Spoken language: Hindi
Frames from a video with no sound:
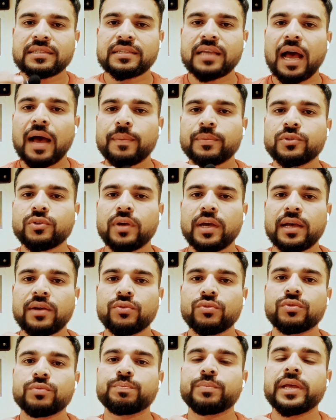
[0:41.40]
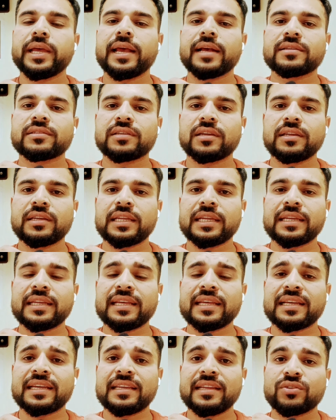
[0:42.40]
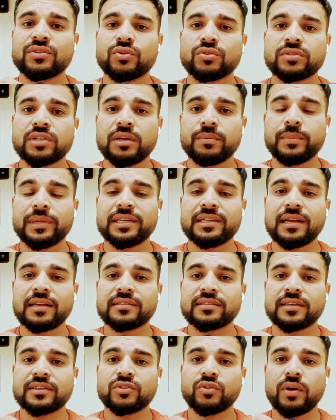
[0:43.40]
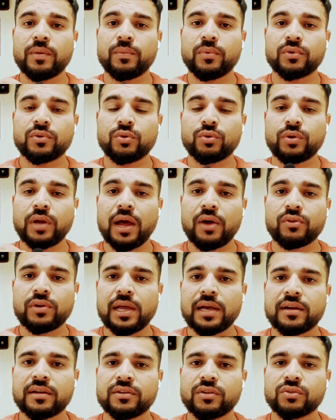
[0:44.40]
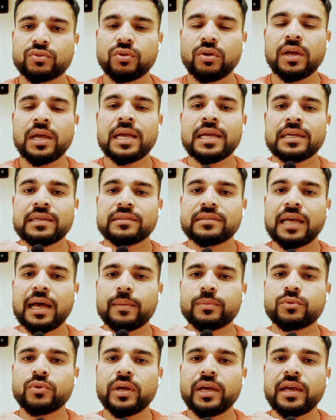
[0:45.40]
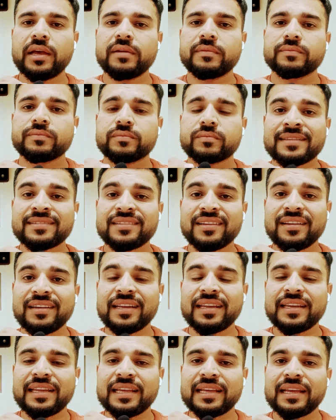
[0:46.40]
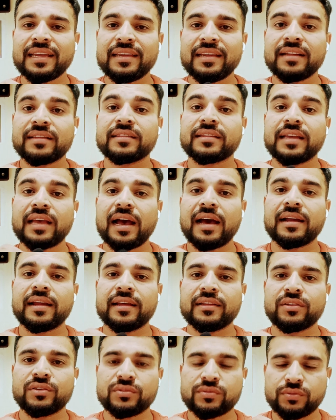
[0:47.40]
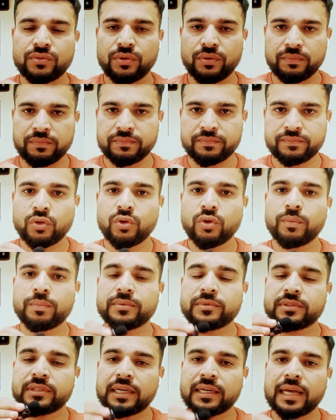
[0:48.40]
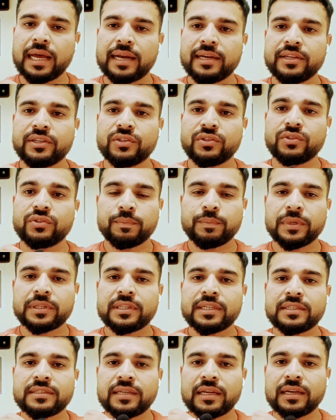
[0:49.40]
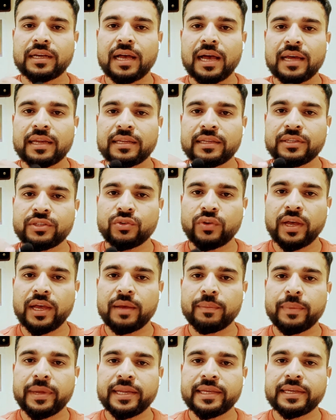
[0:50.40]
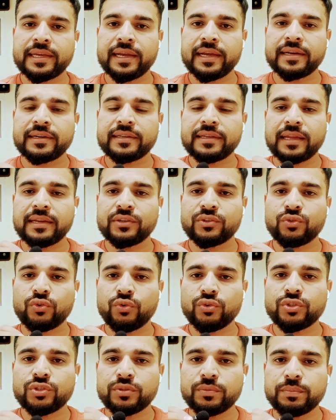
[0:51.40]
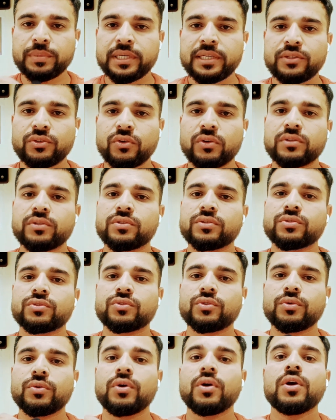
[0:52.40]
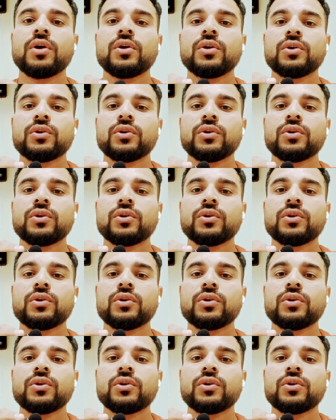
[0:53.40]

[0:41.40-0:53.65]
साफ जो है उन पे एक्शन लेने के लिए सोशल मीडिया से जो है फोटो उठा उठा कर दोस्तों साफ जो है एक्शन लेने के लिए तैयार है दोस्तों जो लोग सरकारी संपत्ति सरकारी जो है बैरिकेड यानी कुछ भी जो है दोस्तों